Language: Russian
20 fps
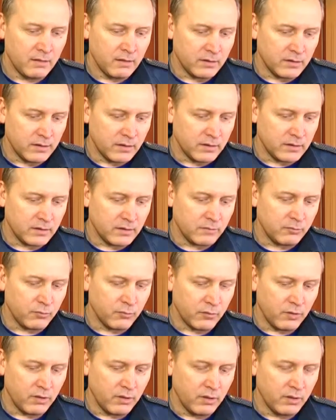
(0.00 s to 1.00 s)
значит,
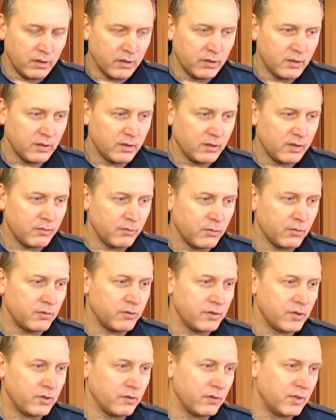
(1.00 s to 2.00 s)
по
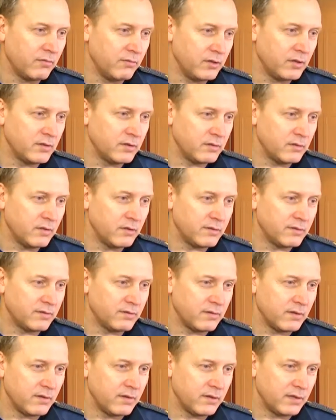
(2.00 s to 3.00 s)
поручению главы
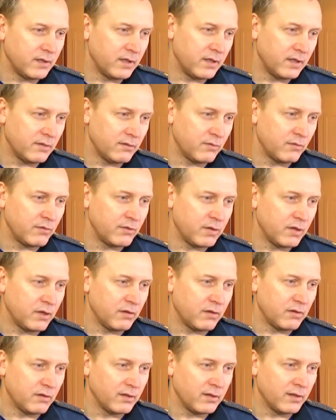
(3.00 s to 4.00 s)
государства я
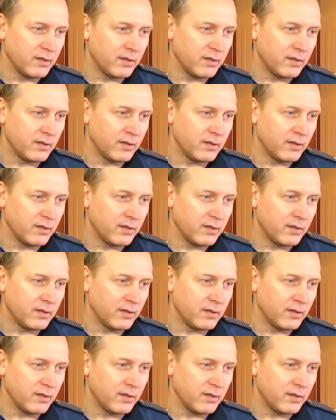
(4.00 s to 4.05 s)
вручаю